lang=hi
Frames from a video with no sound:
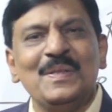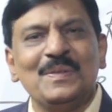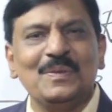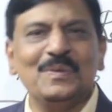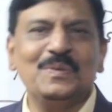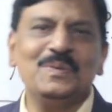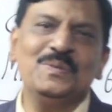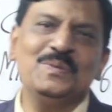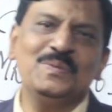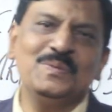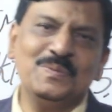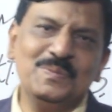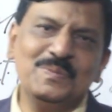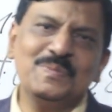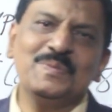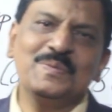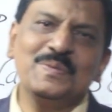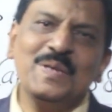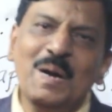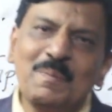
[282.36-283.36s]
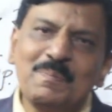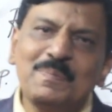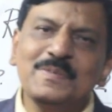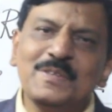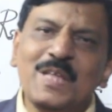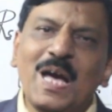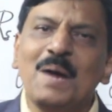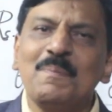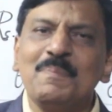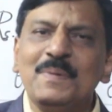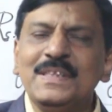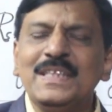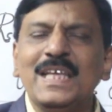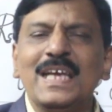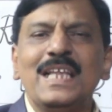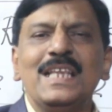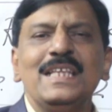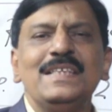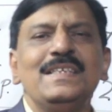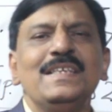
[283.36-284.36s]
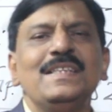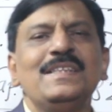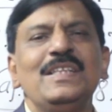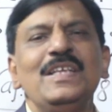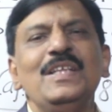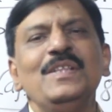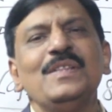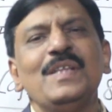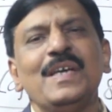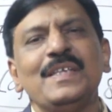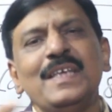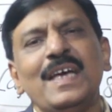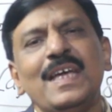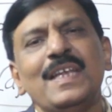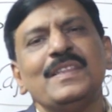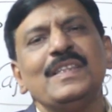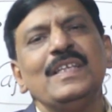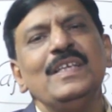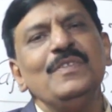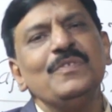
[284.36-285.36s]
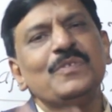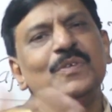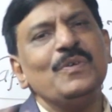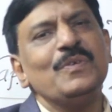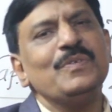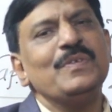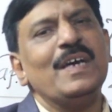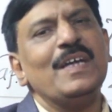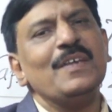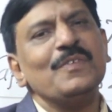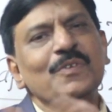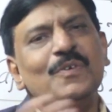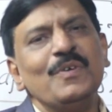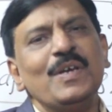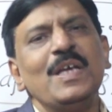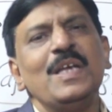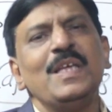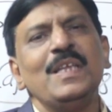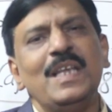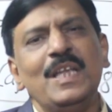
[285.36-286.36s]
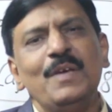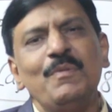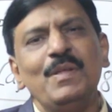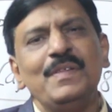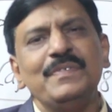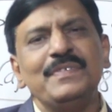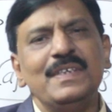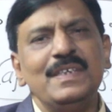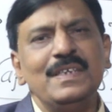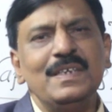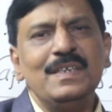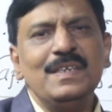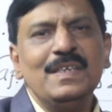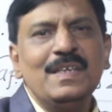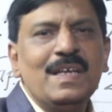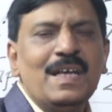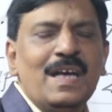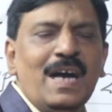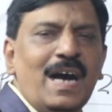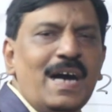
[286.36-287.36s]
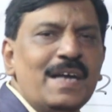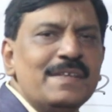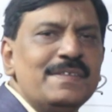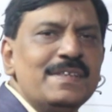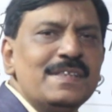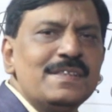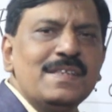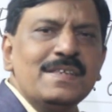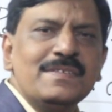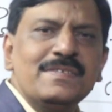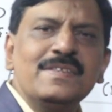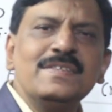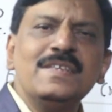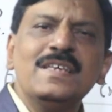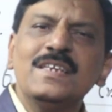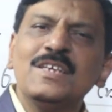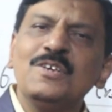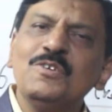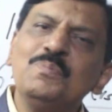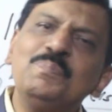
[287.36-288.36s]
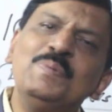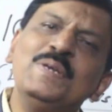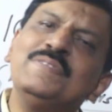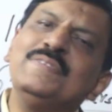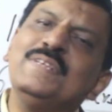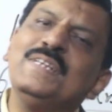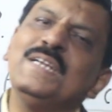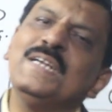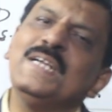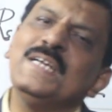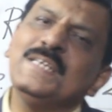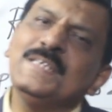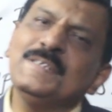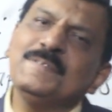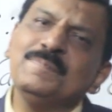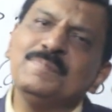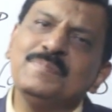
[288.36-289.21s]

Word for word: तो अब आप ही देख लीजिए तीन हज़ार तीन सौ चार सौ के लेवल से आज ये दस हज़ार के ऊपर चल रहा है